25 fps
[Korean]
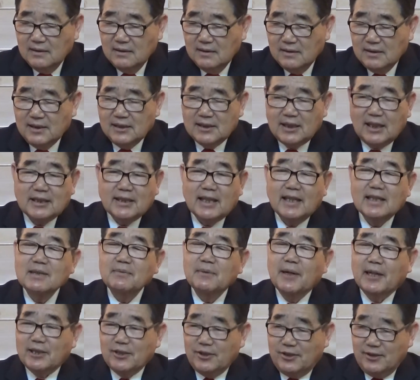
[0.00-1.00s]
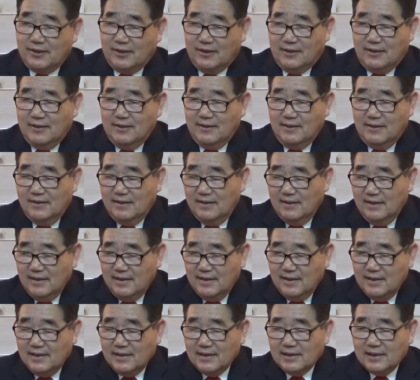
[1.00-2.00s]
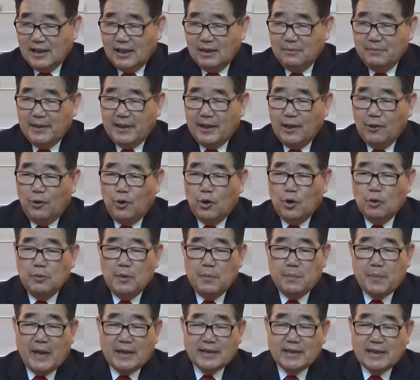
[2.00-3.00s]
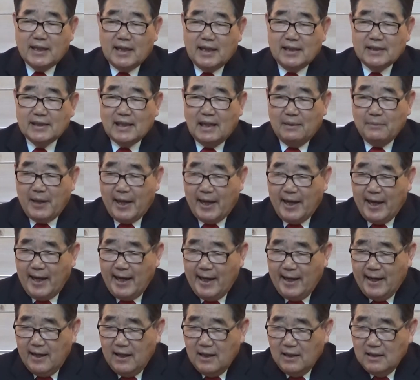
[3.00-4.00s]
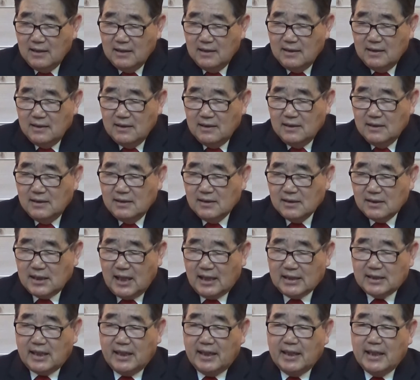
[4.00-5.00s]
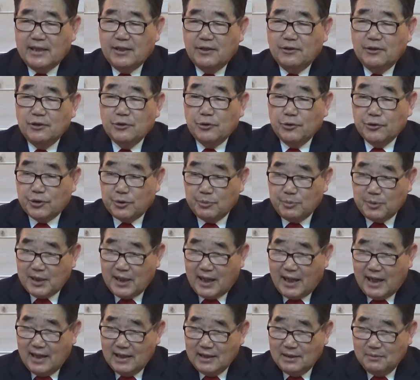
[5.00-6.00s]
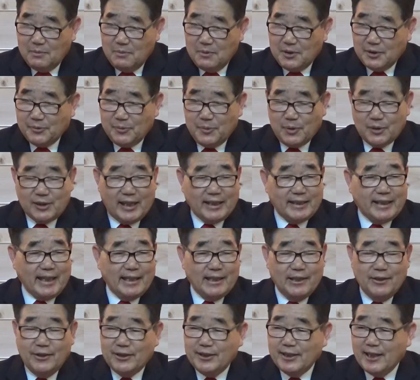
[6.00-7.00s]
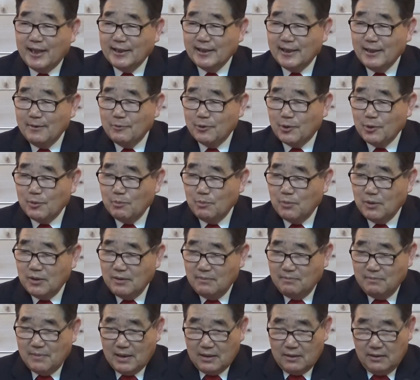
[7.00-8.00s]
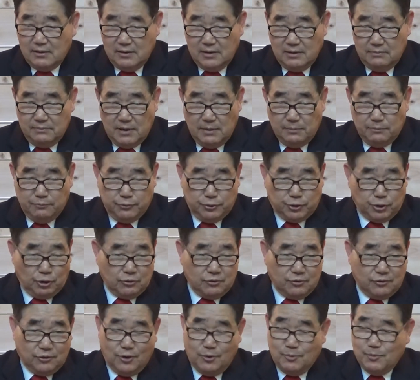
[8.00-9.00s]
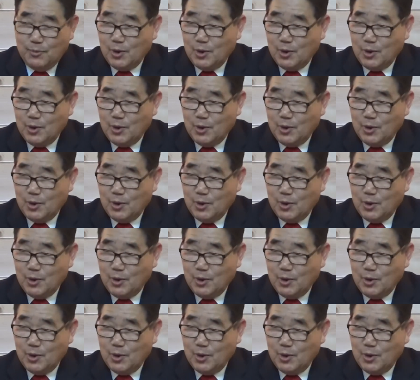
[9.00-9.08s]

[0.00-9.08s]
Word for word: 그런데 사탄이 말이죠. 생명의 호흡이 빠져나간 다음에 사탄의 영을 줬습니다. 여러분 뭐, 뭐 사탄의 영이라는 게 무슨 뭐막 뭐 무섭고